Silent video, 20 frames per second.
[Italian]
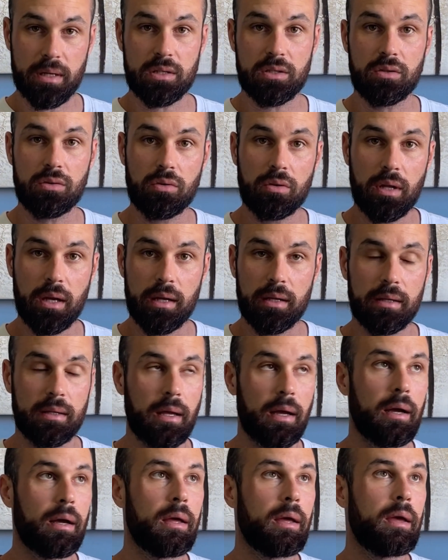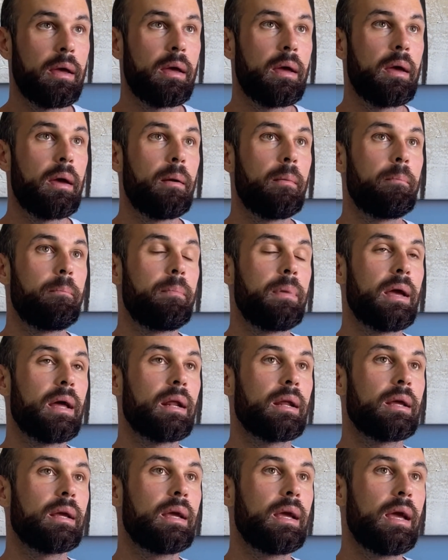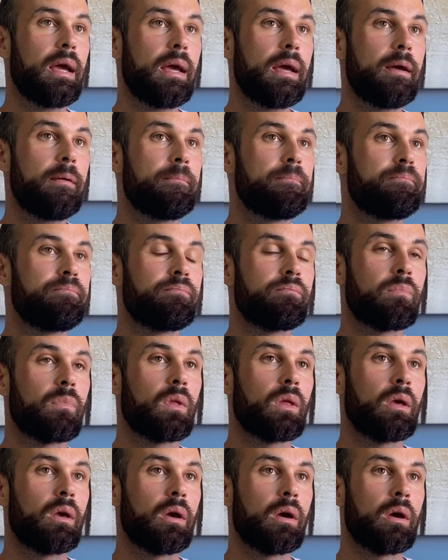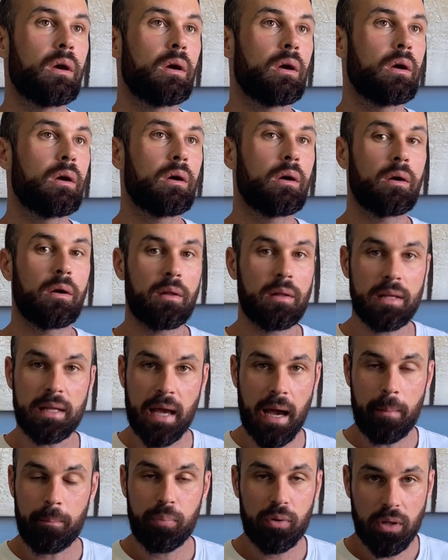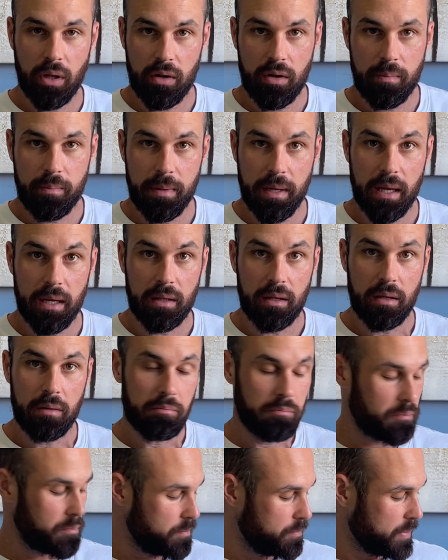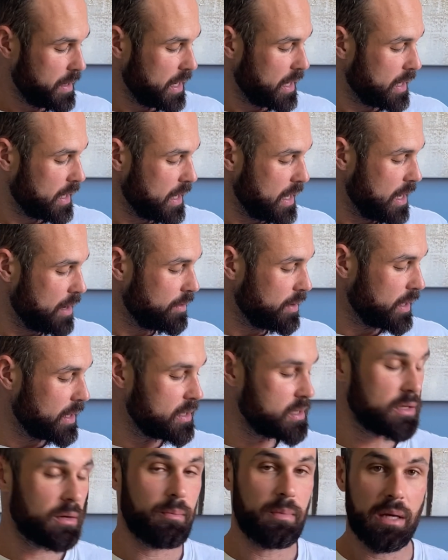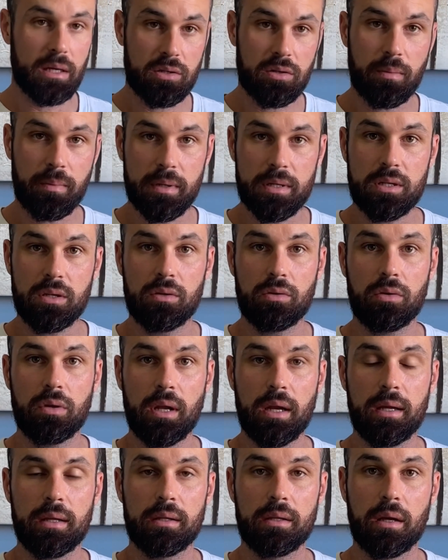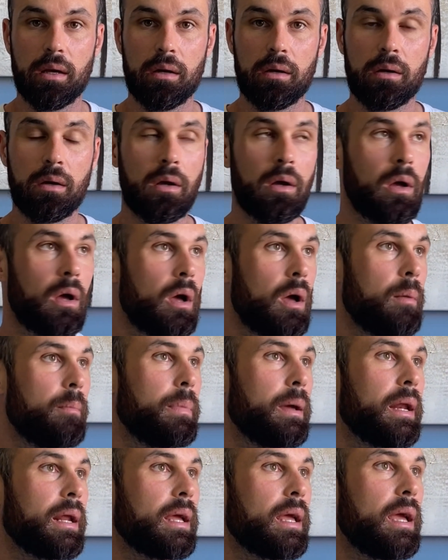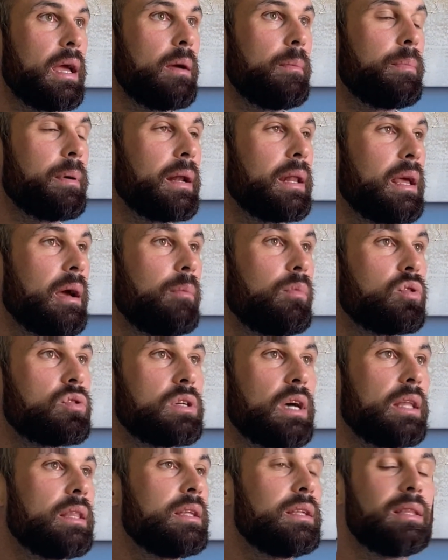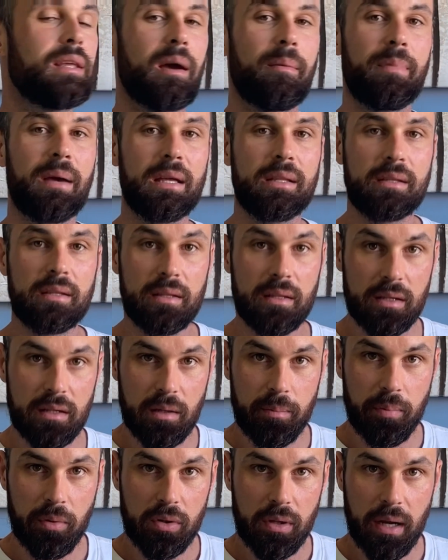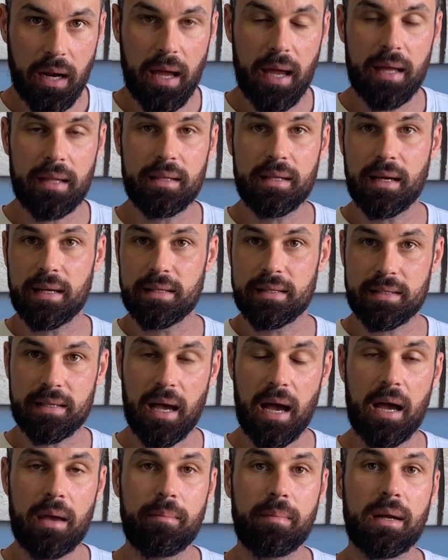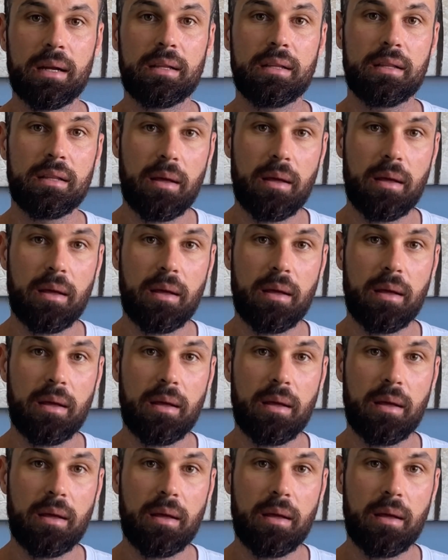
130? Perché eh, gli amputano i piedi? Perché una glicemia sopra 130? Perché parliamo già di diabete di tipo 3, di Alzheimer, di